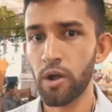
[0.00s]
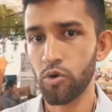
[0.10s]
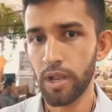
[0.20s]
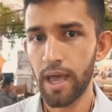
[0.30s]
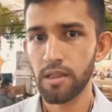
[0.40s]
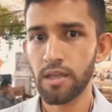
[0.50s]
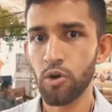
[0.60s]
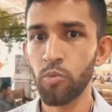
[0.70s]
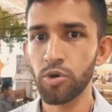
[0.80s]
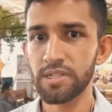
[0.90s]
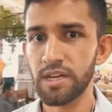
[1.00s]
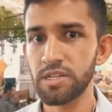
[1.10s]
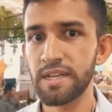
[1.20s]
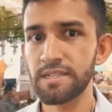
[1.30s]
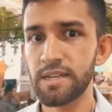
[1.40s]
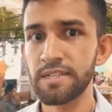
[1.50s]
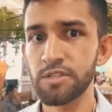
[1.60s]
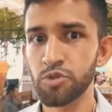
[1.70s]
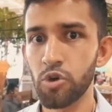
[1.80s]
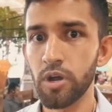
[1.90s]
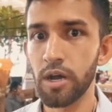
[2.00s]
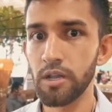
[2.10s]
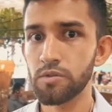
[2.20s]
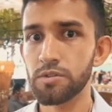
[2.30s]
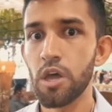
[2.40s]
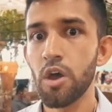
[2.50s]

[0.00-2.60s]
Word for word: coleta e a compostagem desses resíduos orgânicos.